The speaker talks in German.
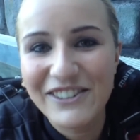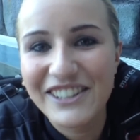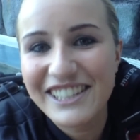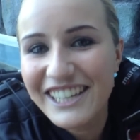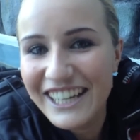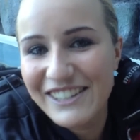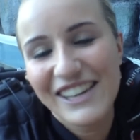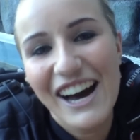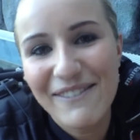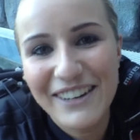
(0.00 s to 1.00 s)
und
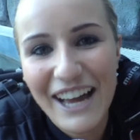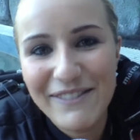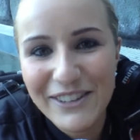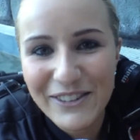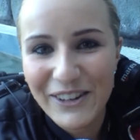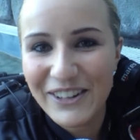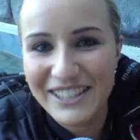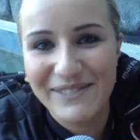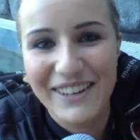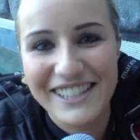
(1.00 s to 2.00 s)
ja, bin einfach nur
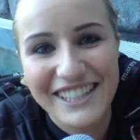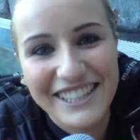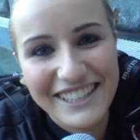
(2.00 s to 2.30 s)
glücklich im Wasser.